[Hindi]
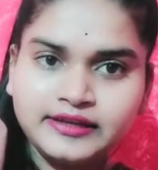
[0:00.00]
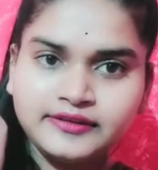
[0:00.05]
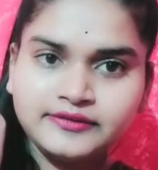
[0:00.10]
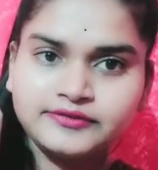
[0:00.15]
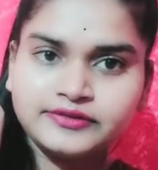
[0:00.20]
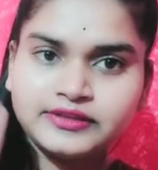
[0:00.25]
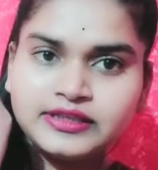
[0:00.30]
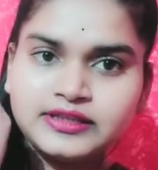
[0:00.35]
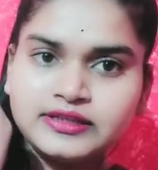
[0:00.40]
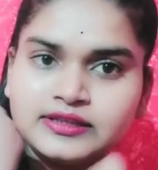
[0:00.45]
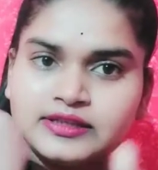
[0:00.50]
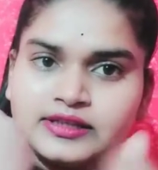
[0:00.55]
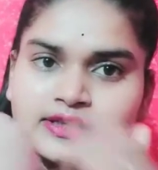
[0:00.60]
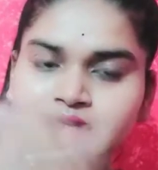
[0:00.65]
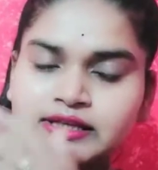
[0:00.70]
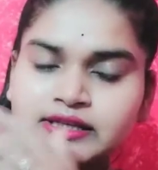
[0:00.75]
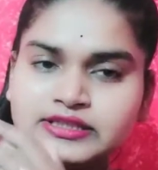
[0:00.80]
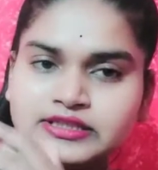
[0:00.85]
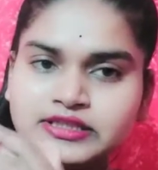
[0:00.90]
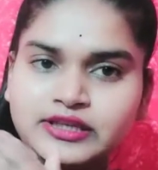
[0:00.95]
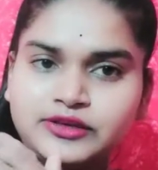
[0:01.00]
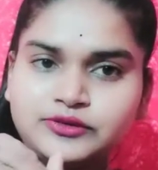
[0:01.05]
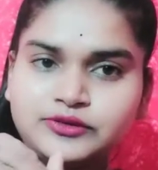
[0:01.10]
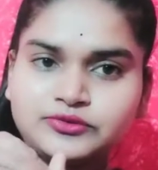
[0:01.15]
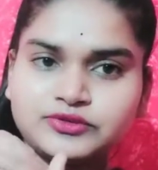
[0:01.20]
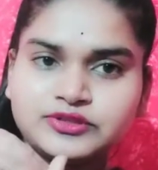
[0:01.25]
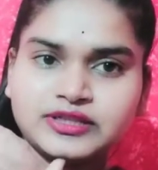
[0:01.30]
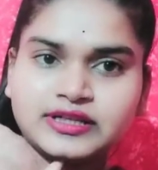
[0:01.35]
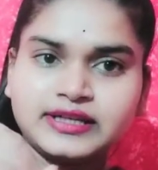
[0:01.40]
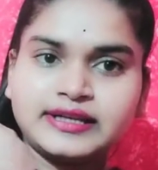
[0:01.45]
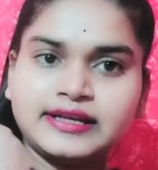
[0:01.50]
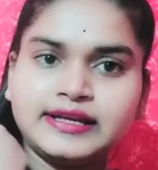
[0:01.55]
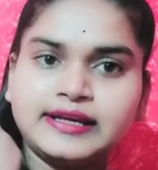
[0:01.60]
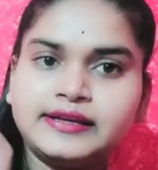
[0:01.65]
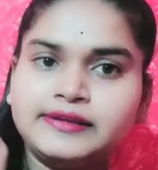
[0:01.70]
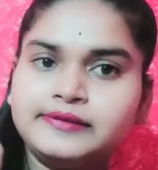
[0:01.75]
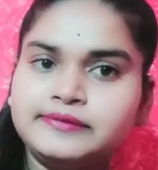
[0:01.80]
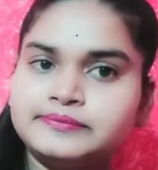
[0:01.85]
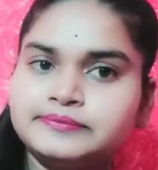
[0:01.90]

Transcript: फिर इसे यूज़ करना है